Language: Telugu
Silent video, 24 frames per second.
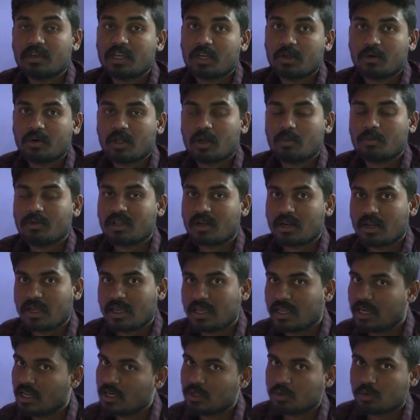వేరే వాళ్ళ పేరు
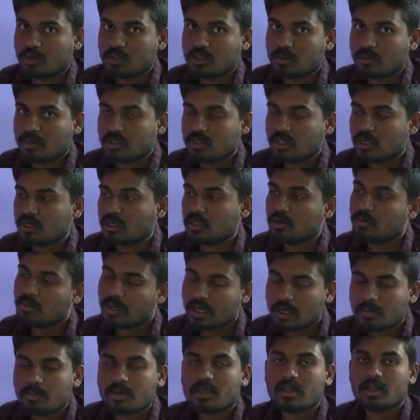రాయాలా అని కొంతమంది అంటారు
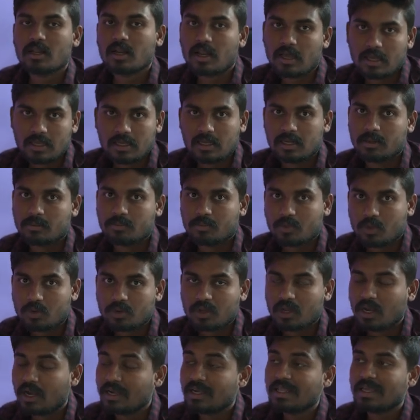మన పేరే రాయాలి
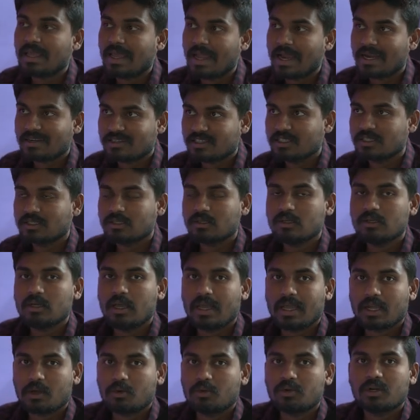ఓకేనా అంటే యాడ్సెన్స్
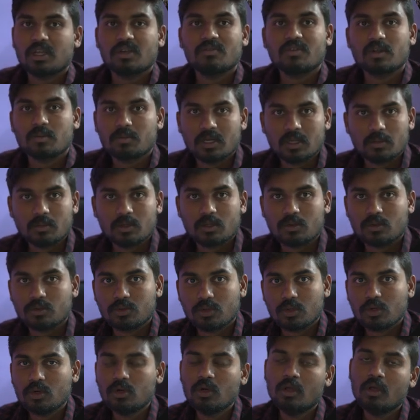అకౌంట్ ఎవరి పేరు మీద
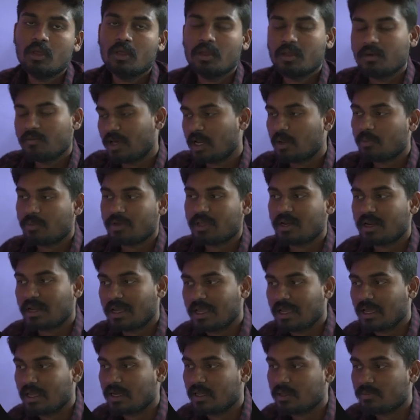ఉందో వాళ్ళ పేరు
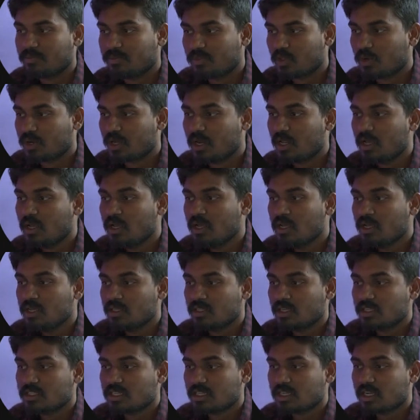రాయాలి ఓకేనా
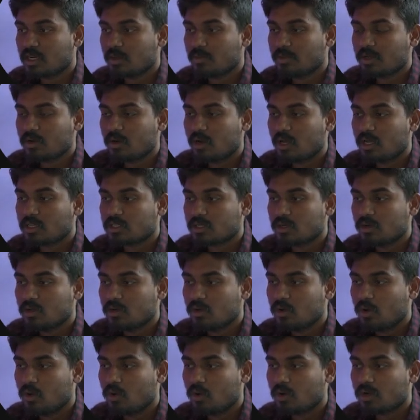జస్ట్ ఇక్కడ మీకు లాస్ట్లో
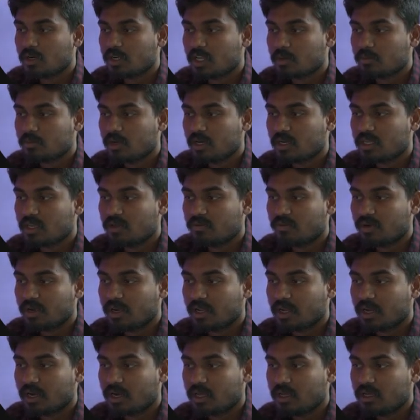ఒక టిక్ మార్క్ ఇవ్వండి
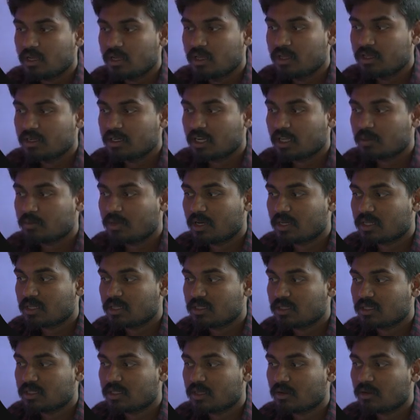ఇక్కడ టిక్ మార్క్
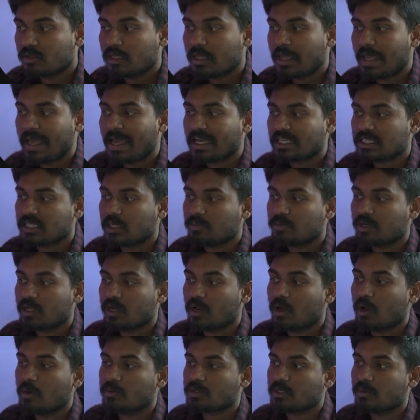ఇచ్చిన తర్వాత యాక్సెప్ట్
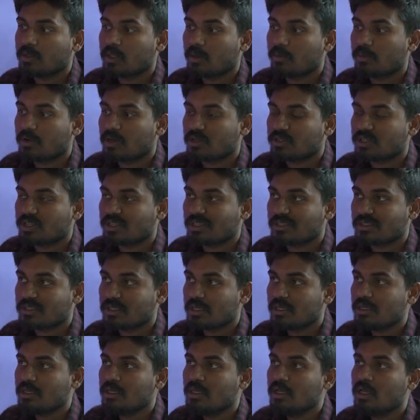అనే ఆప్షన్ మీద ప్రెస్
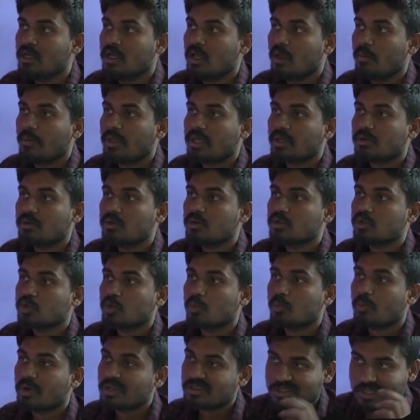చేస్తే మీకు
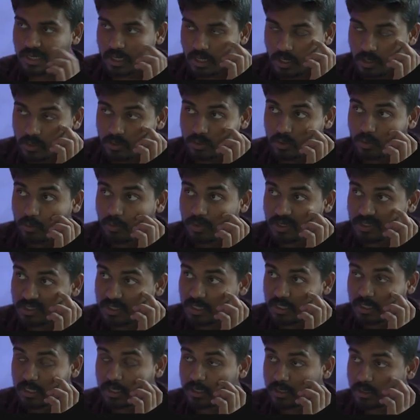సూపర్ చాట్ సూపర్
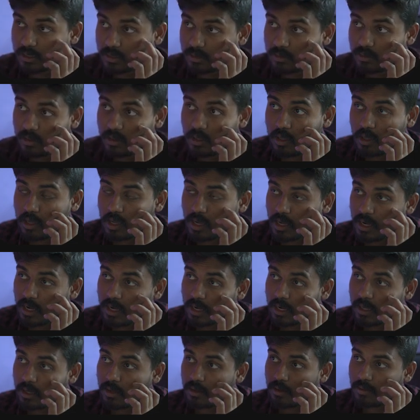స్టిక్కర్స్
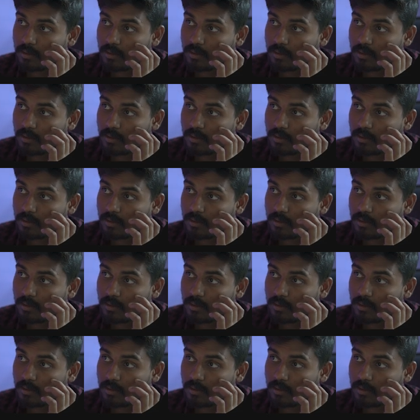అండ్